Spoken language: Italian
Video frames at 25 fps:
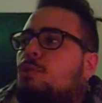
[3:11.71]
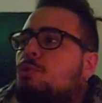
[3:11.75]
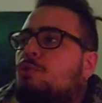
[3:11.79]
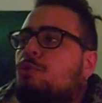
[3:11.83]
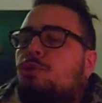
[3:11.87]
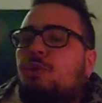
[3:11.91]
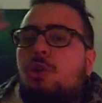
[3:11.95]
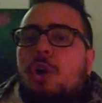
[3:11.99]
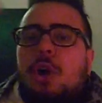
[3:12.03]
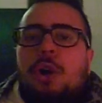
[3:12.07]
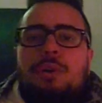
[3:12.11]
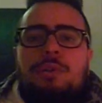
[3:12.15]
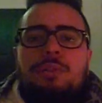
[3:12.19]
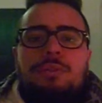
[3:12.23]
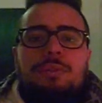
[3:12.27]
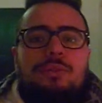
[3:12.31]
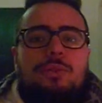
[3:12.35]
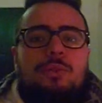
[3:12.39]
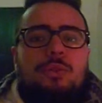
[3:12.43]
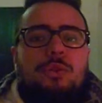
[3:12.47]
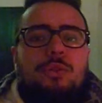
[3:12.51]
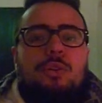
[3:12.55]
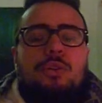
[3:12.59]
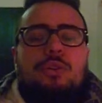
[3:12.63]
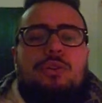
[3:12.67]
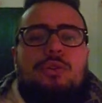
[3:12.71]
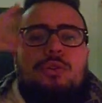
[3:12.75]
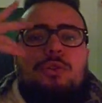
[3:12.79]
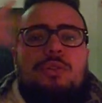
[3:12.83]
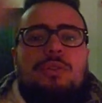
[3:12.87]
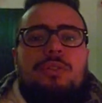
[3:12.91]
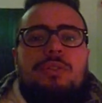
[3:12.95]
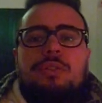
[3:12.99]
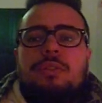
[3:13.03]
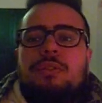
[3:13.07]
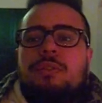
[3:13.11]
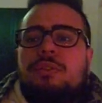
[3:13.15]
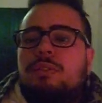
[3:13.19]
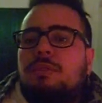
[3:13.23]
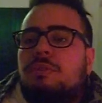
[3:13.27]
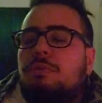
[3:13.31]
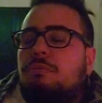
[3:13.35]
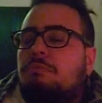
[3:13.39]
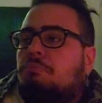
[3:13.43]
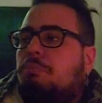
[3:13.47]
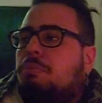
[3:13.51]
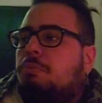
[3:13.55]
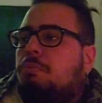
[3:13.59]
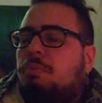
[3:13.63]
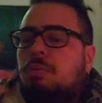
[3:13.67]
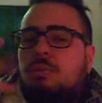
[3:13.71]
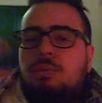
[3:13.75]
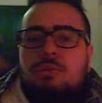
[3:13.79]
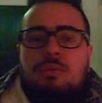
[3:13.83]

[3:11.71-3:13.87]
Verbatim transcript: non so, color eh,